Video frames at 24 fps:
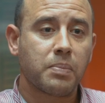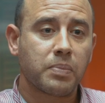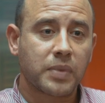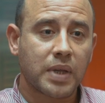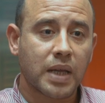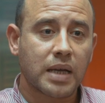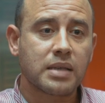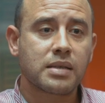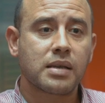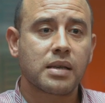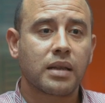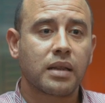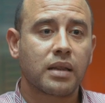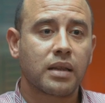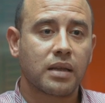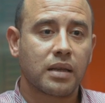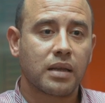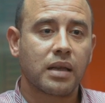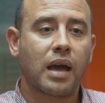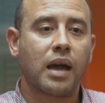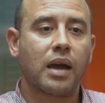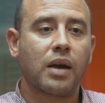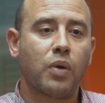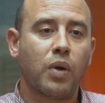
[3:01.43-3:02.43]
يمتثل آه،
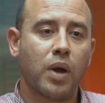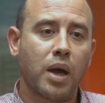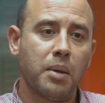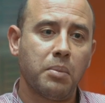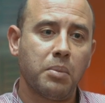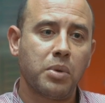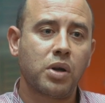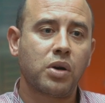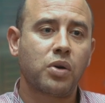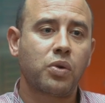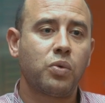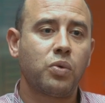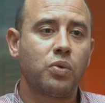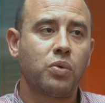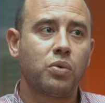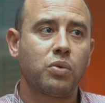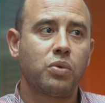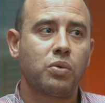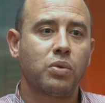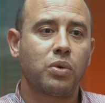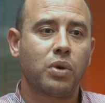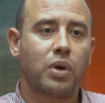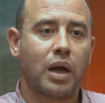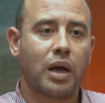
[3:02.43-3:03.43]
لاوامر
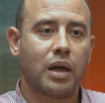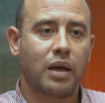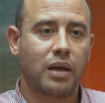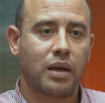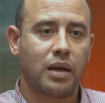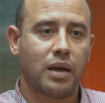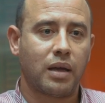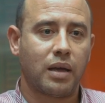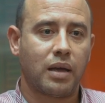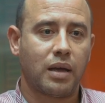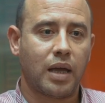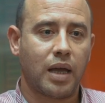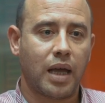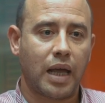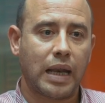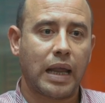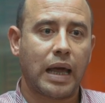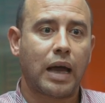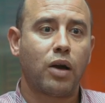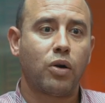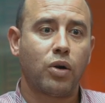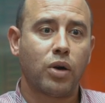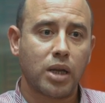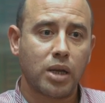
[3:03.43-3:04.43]

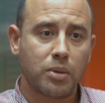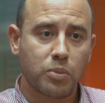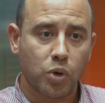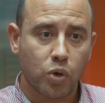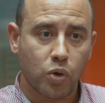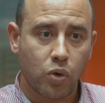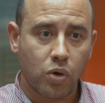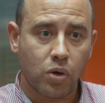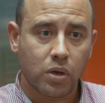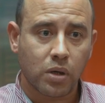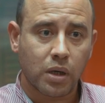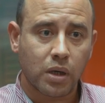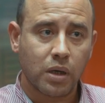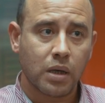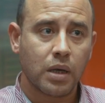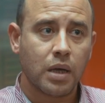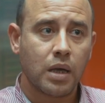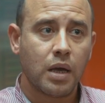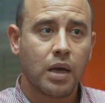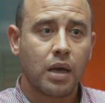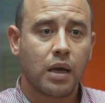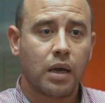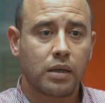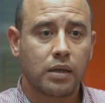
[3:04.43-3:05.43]
والعوالم الاخرى
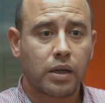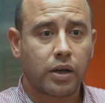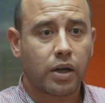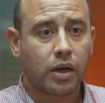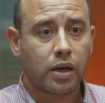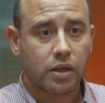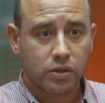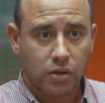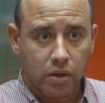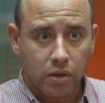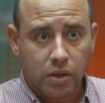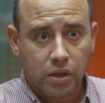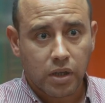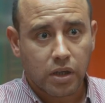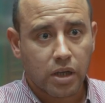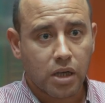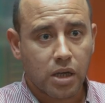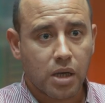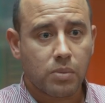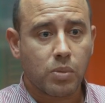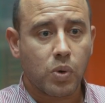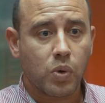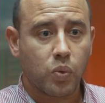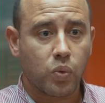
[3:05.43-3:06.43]
اللي انا اعتقد ان
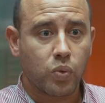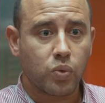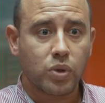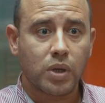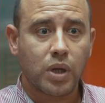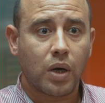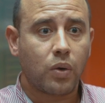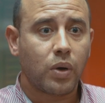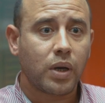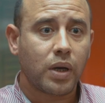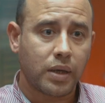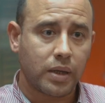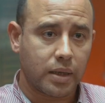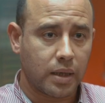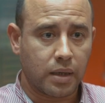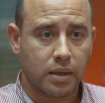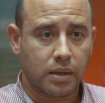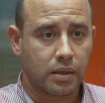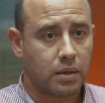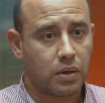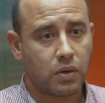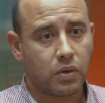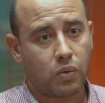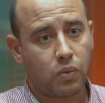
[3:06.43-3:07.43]
هي موجوده ولا
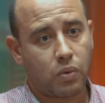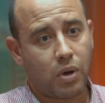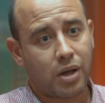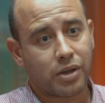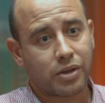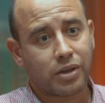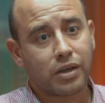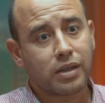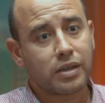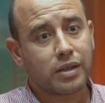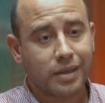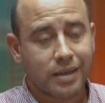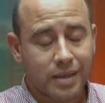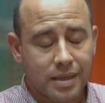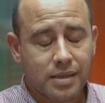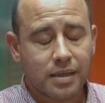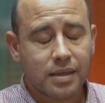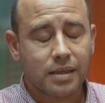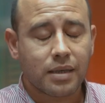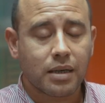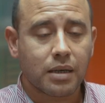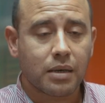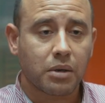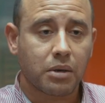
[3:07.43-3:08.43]
يعني واعتقد الناس
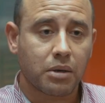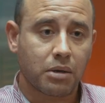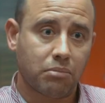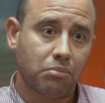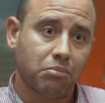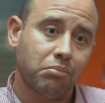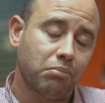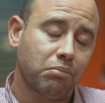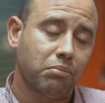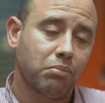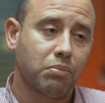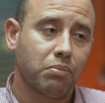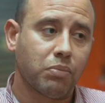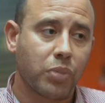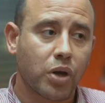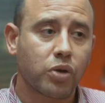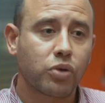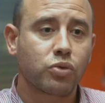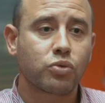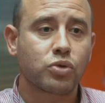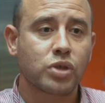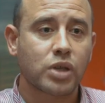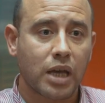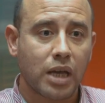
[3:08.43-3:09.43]
كتير
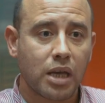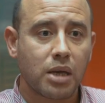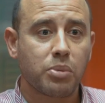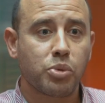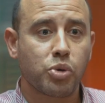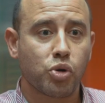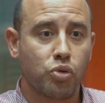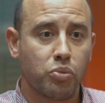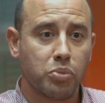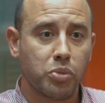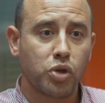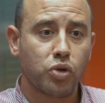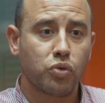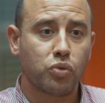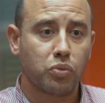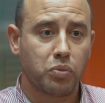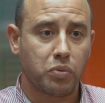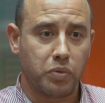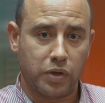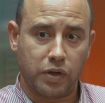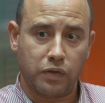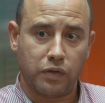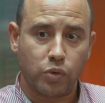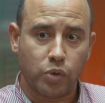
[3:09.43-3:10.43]
برضه زيي بيؤمنوا
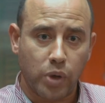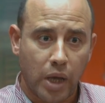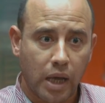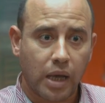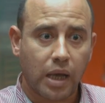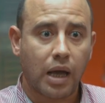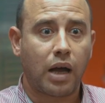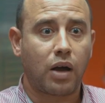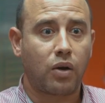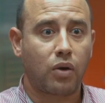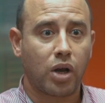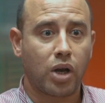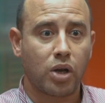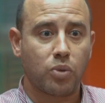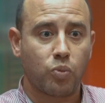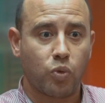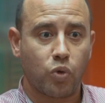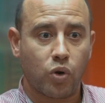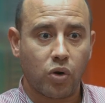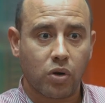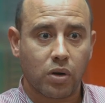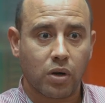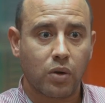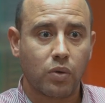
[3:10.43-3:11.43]
ان هناك عوالم
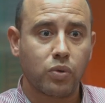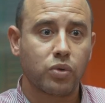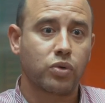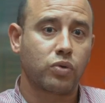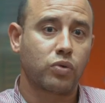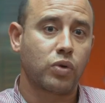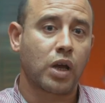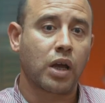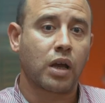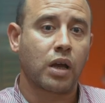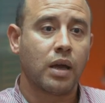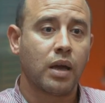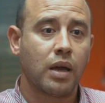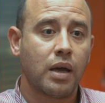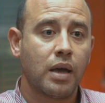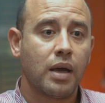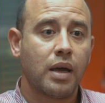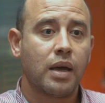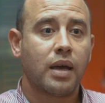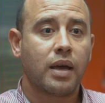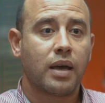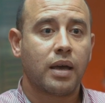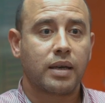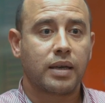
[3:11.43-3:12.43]
اخرى وهناك
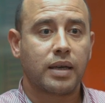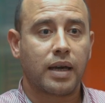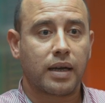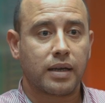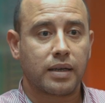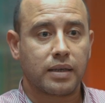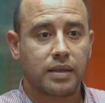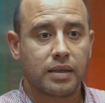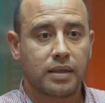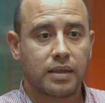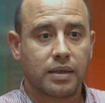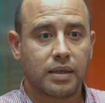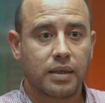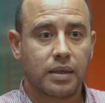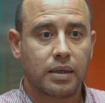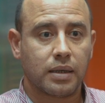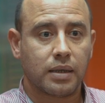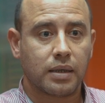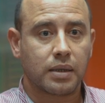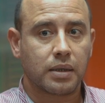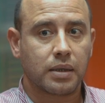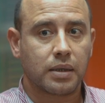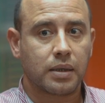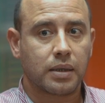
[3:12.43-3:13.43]
يعني
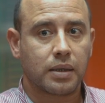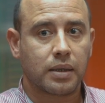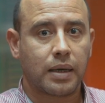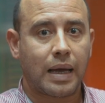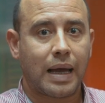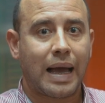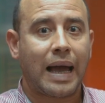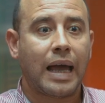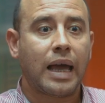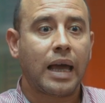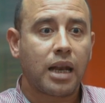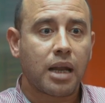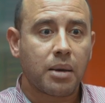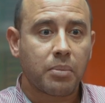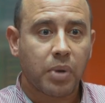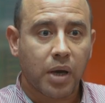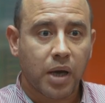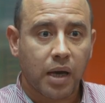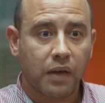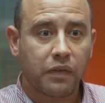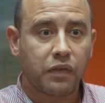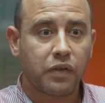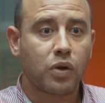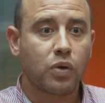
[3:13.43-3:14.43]
آه، عالم
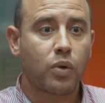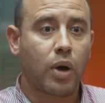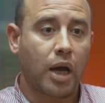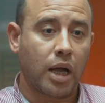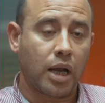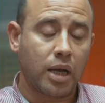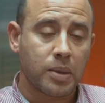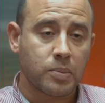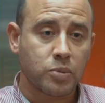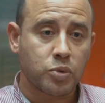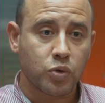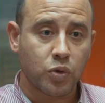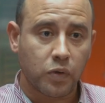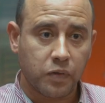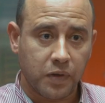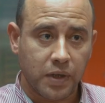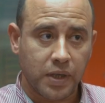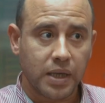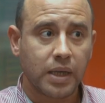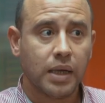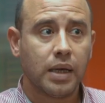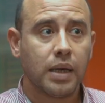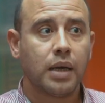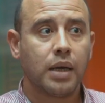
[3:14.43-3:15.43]
خفي وعالم
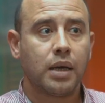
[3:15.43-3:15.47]
سفلي